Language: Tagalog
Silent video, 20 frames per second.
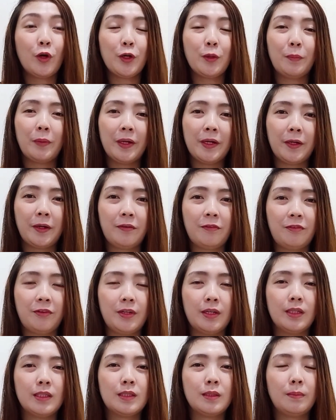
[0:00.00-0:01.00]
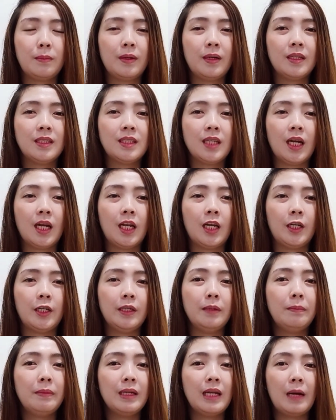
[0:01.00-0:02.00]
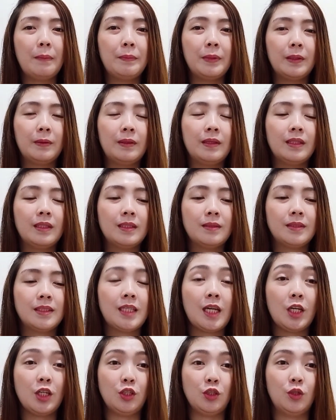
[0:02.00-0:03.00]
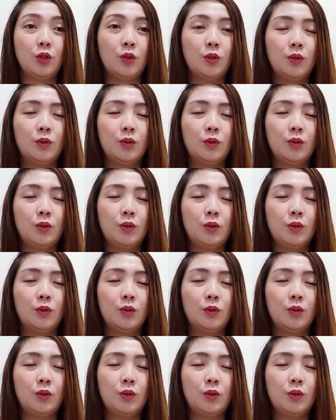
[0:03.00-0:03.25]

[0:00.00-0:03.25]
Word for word: kayong ma-refer sa mga seller na malapit sa inyo.